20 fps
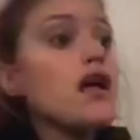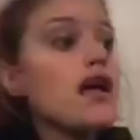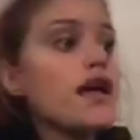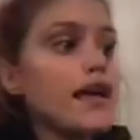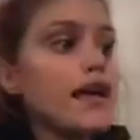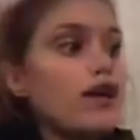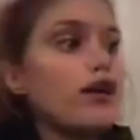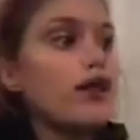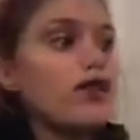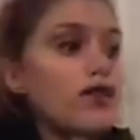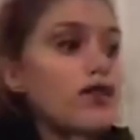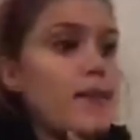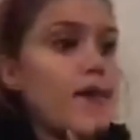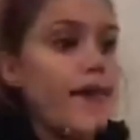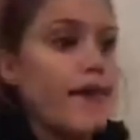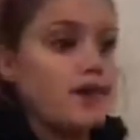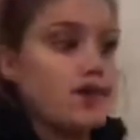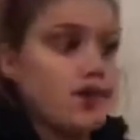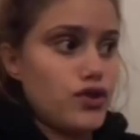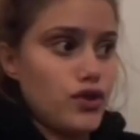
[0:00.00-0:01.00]
Io di
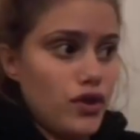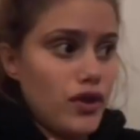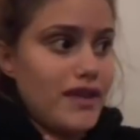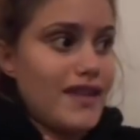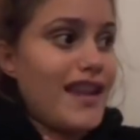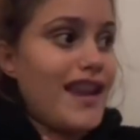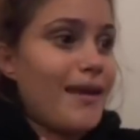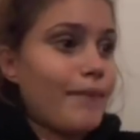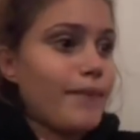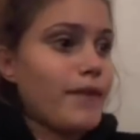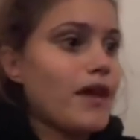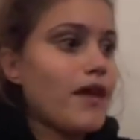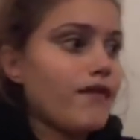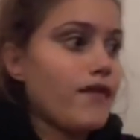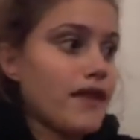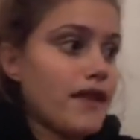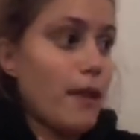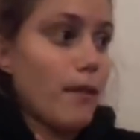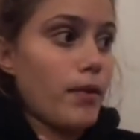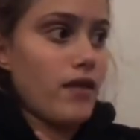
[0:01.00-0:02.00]
spiegazioni della mia
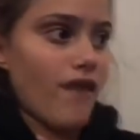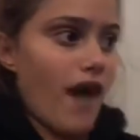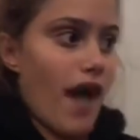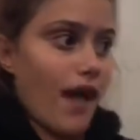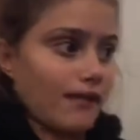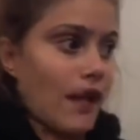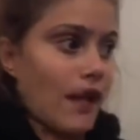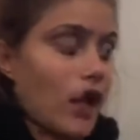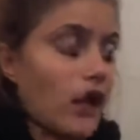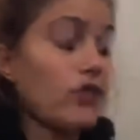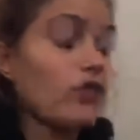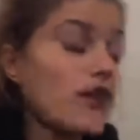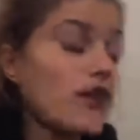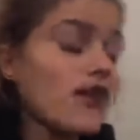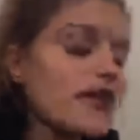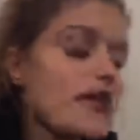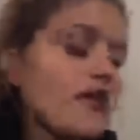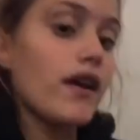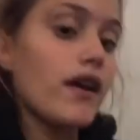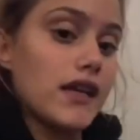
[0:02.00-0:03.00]
vita privata non le
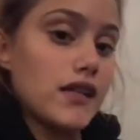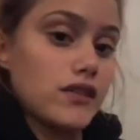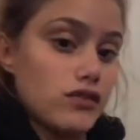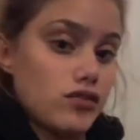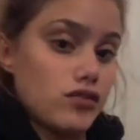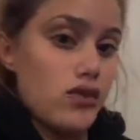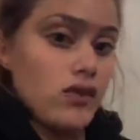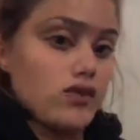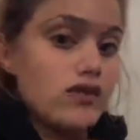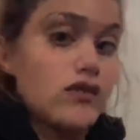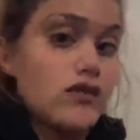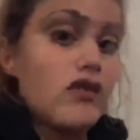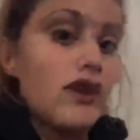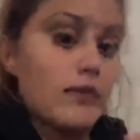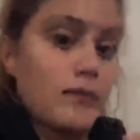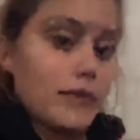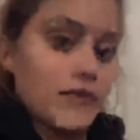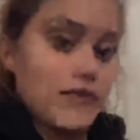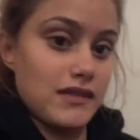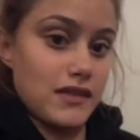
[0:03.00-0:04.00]
devo a nessuno se non a
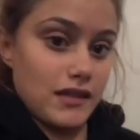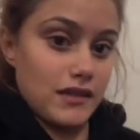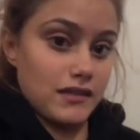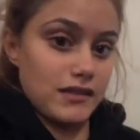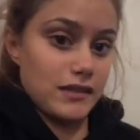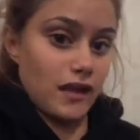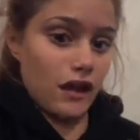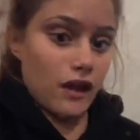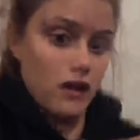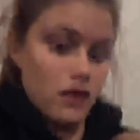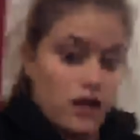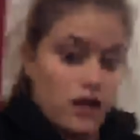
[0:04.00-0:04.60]
me stessa.